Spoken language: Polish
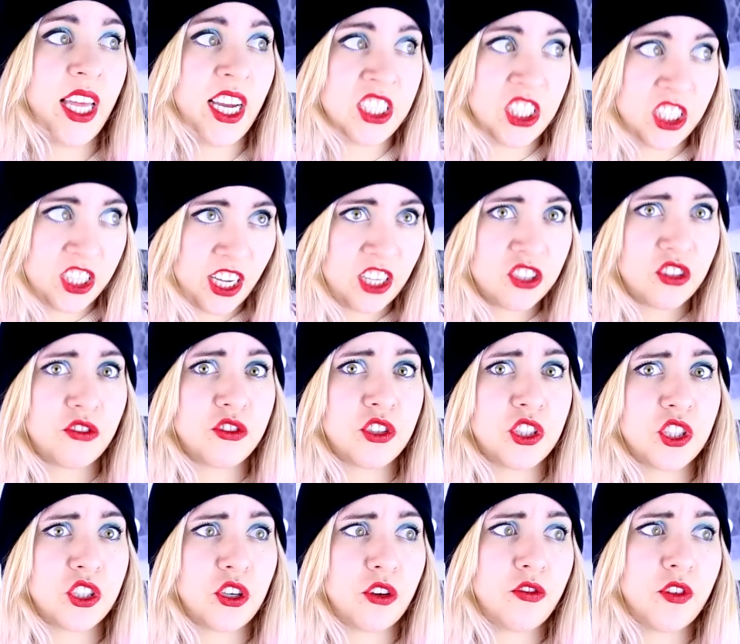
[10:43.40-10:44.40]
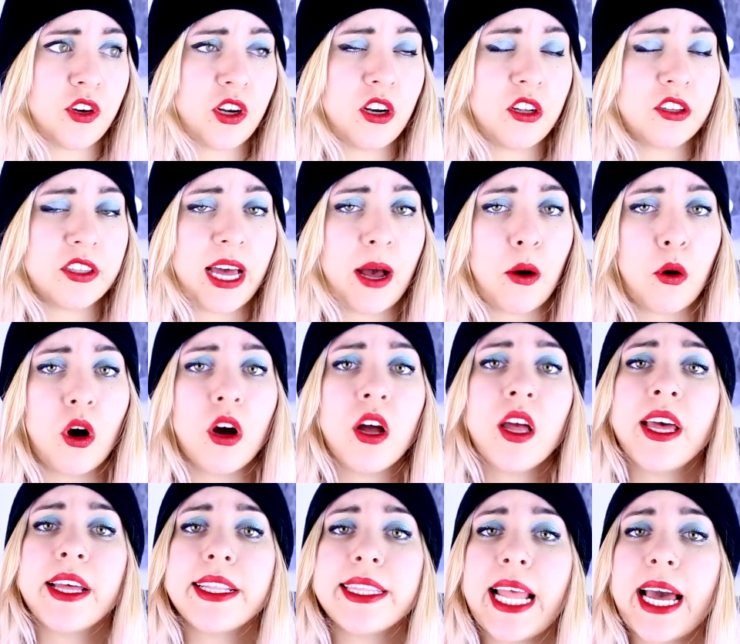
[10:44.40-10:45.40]
Także tak to wszystko wyglądało.
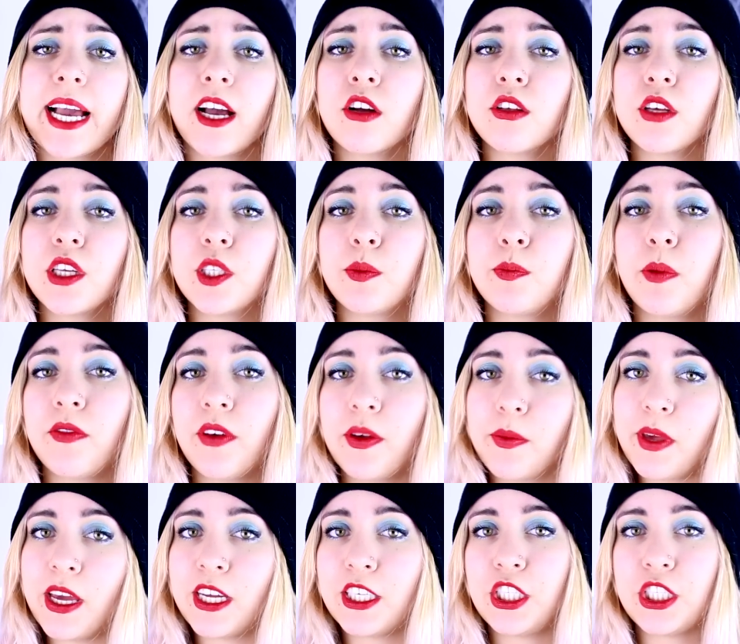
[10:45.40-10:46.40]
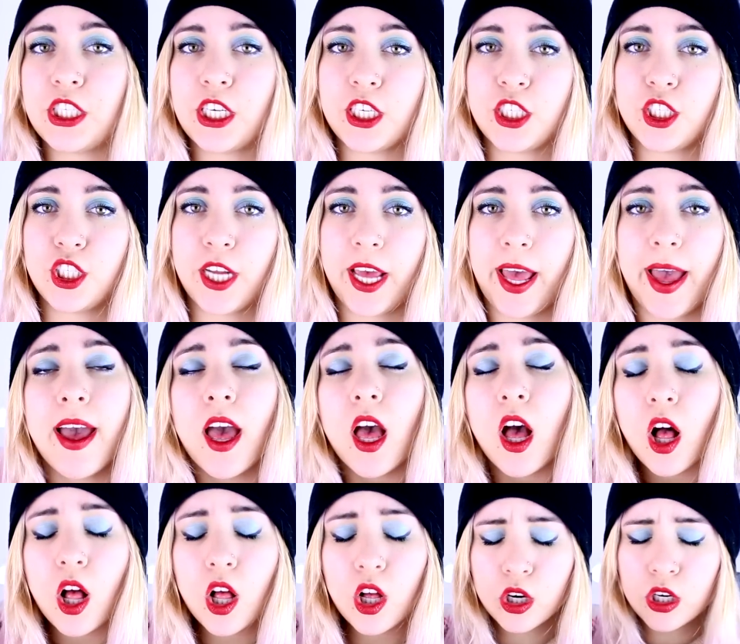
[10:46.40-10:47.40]
Na koniec powiem jeszcze, że
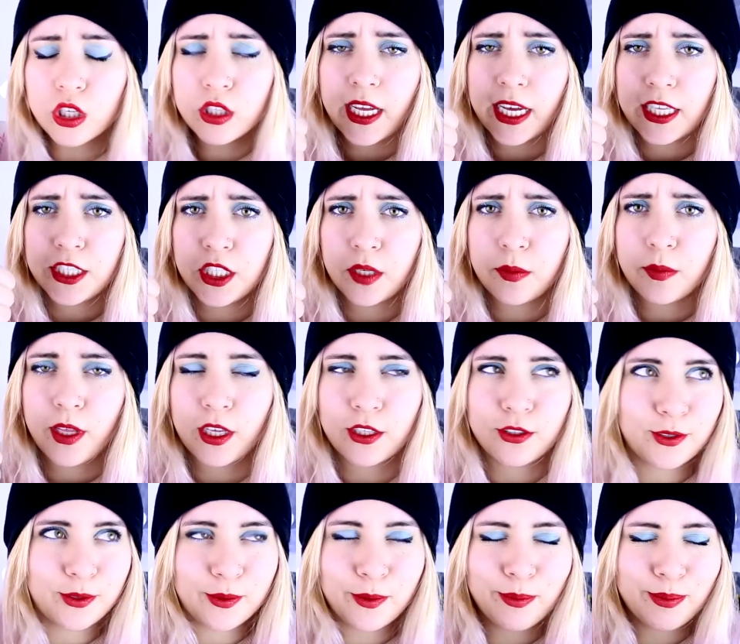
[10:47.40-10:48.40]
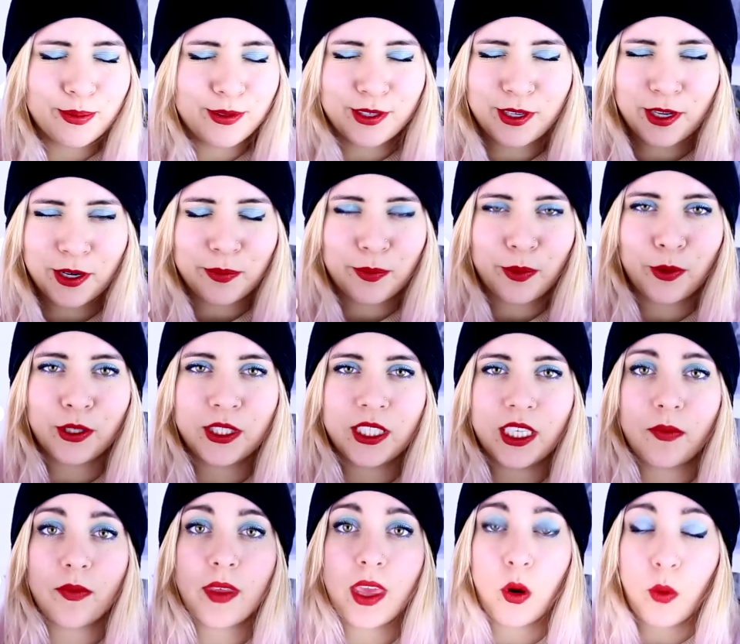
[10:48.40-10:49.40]
oglądajcie mnie,
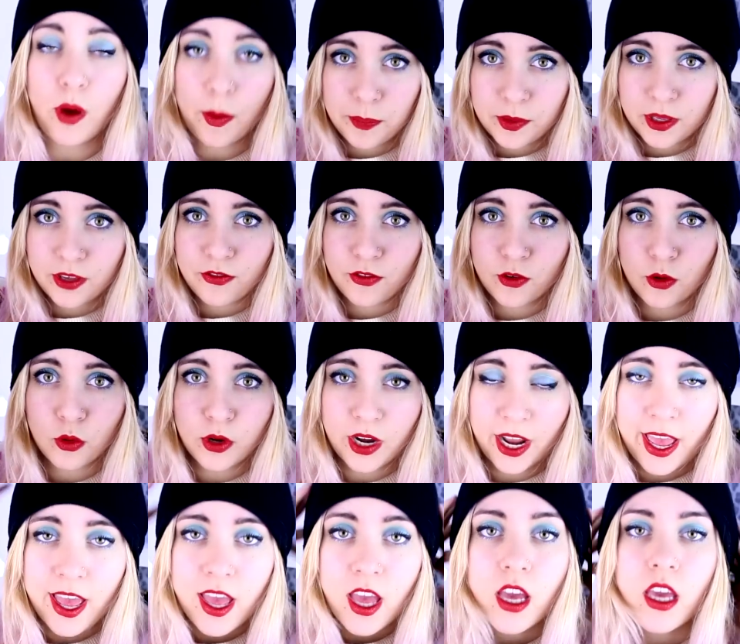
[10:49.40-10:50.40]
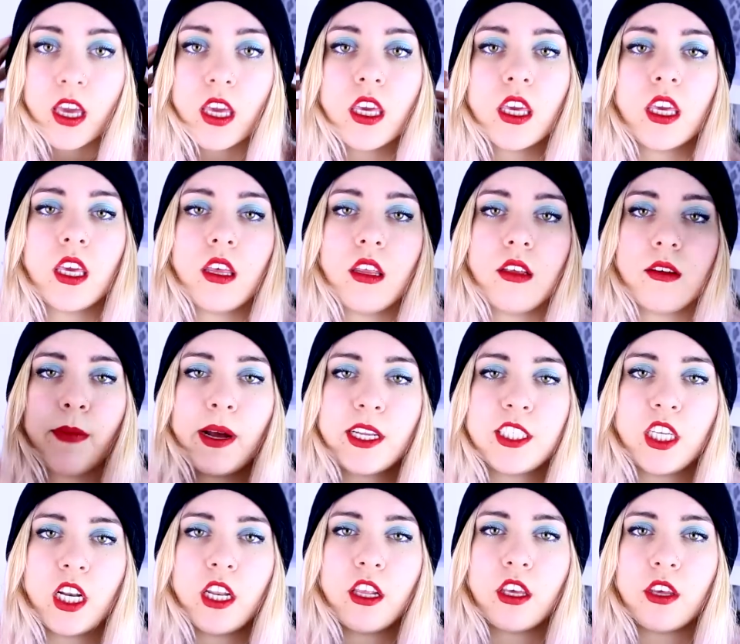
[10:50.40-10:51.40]
subskrybujcie mnie, łapki w górę i
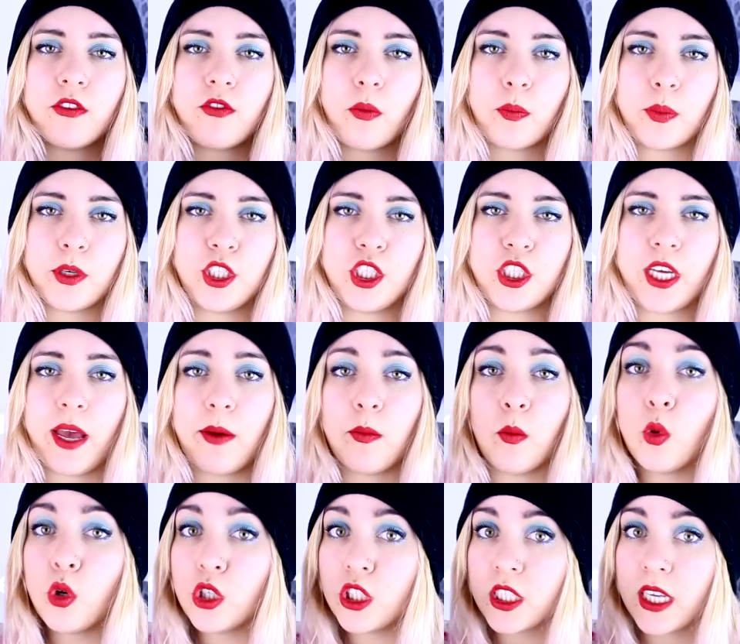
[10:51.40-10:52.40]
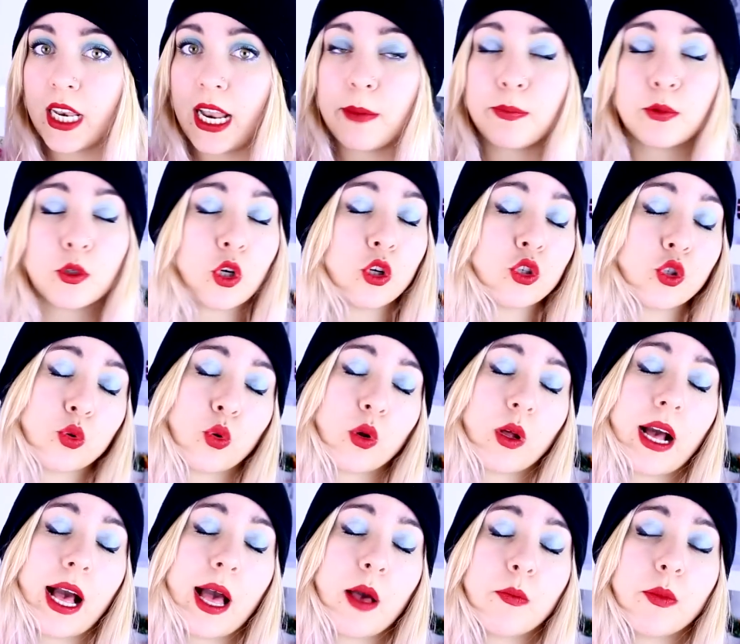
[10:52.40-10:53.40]
macie linki w opisie. Mój sklep z
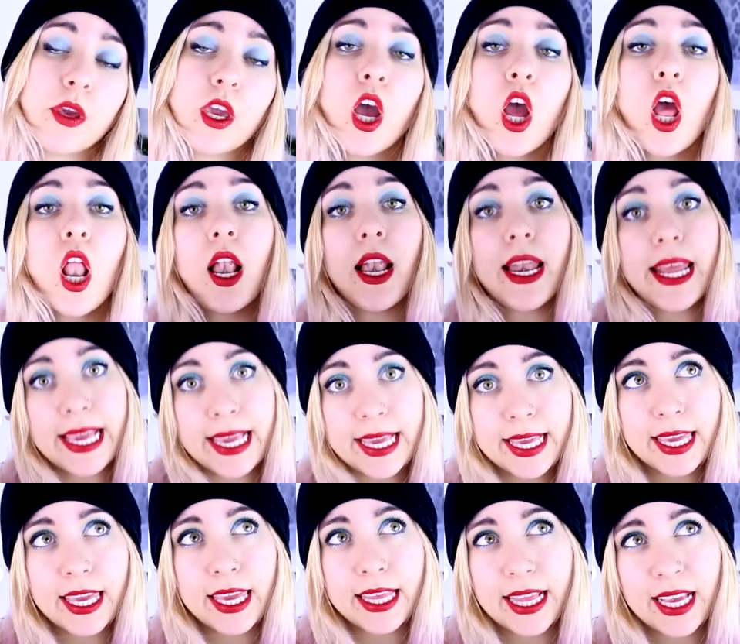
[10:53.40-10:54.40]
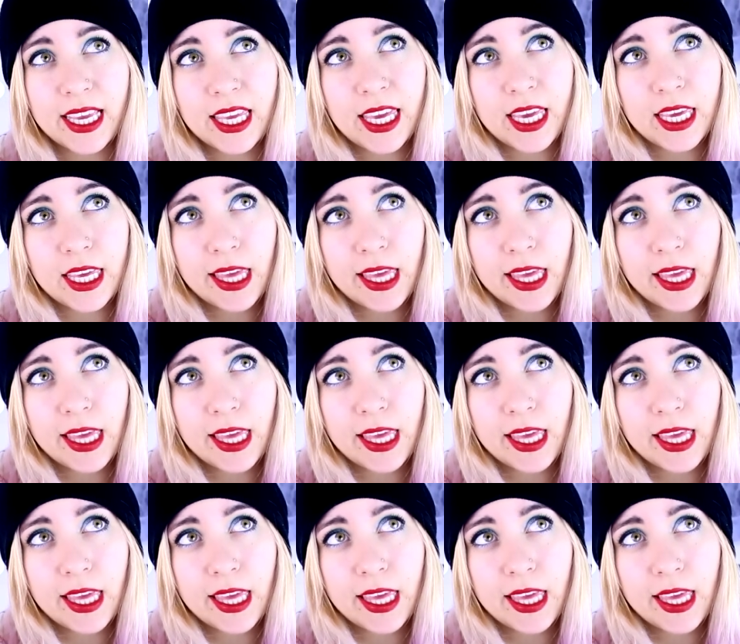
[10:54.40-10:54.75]
koszulkami, linki takie